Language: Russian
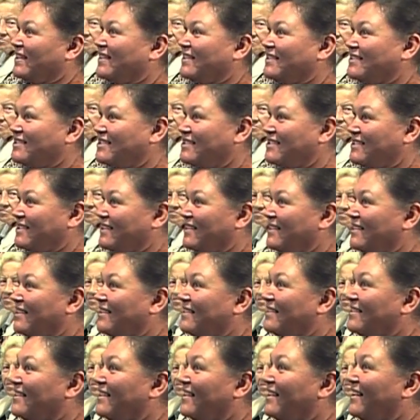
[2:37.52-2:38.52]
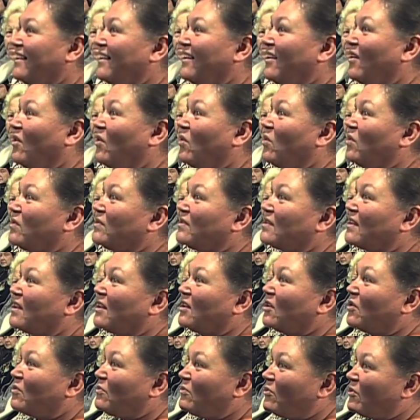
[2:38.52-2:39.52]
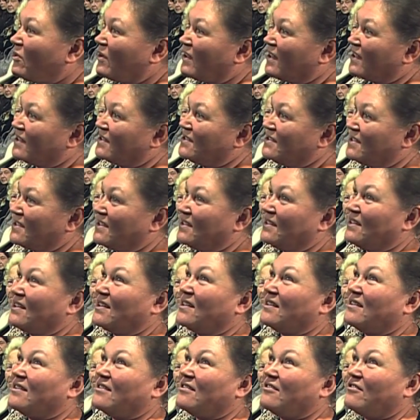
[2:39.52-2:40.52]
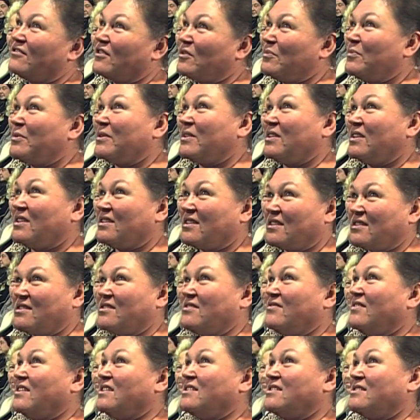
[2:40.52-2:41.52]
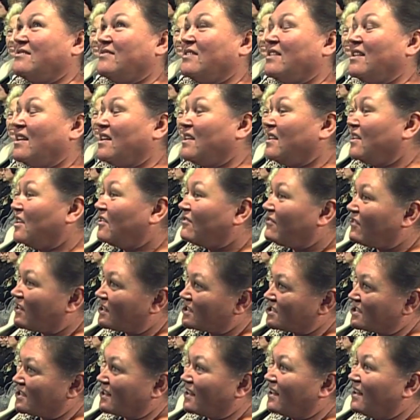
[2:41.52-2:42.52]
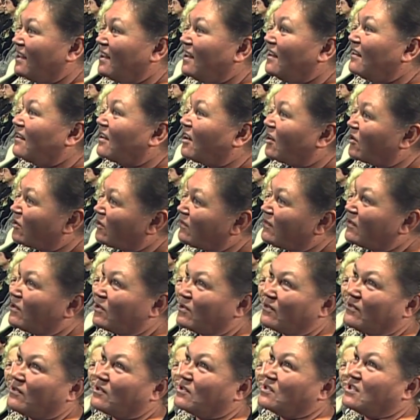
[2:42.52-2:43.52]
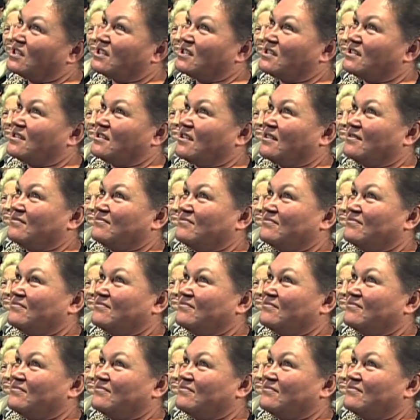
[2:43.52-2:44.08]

христианин, он любое дело выполнит ответственно, неважно, какого он возраста.